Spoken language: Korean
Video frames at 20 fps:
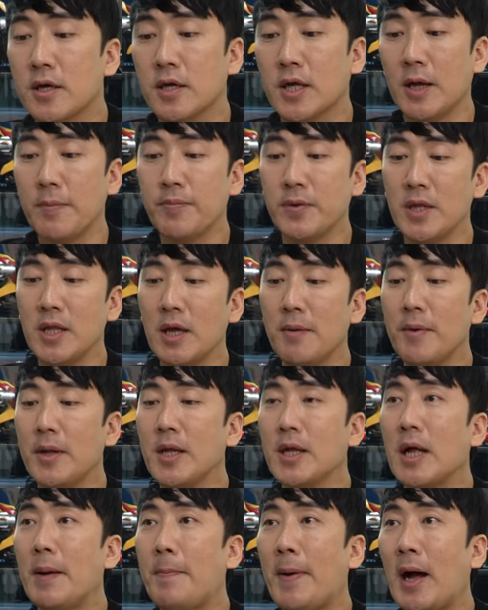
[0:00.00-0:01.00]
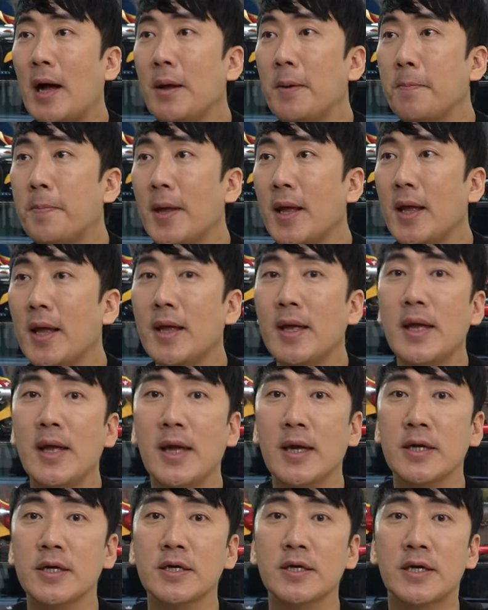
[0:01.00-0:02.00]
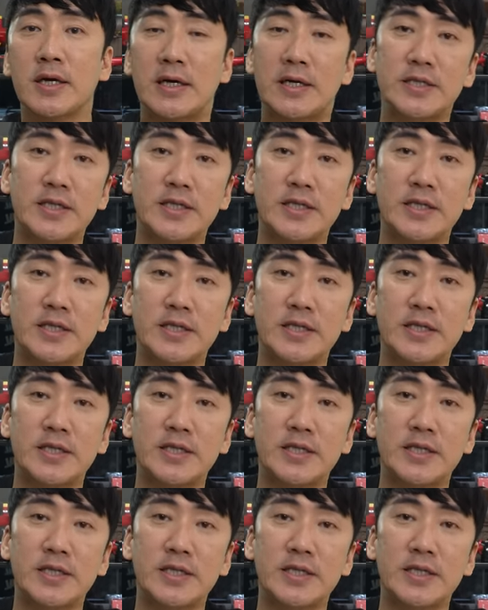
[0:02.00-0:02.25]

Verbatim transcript: 그 캡틴 아메리카 방패의 그